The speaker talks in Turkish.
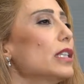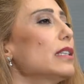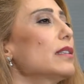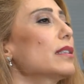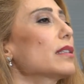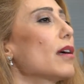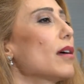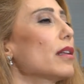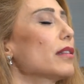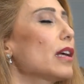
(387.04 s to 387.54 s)

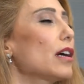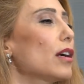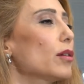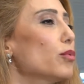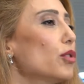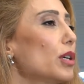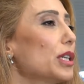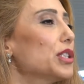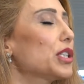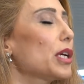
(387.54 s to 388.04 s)

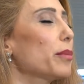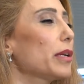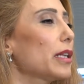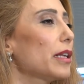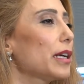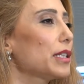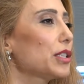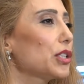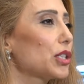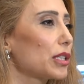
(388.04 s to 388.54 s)
insanlar, bu
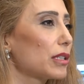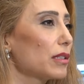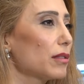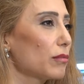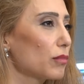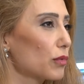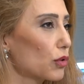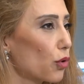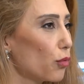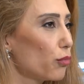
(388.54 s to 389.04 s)
acemiler
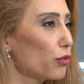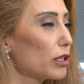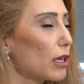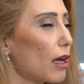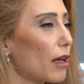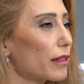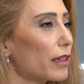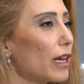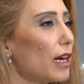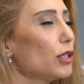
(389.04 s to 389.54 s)
için
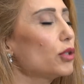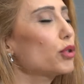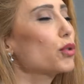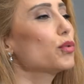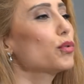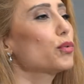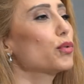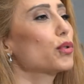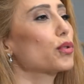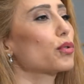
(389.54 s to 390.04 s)
komutanlar
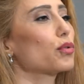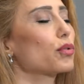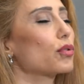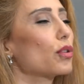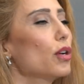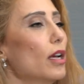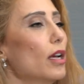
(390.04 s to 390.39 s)
şunu düşündü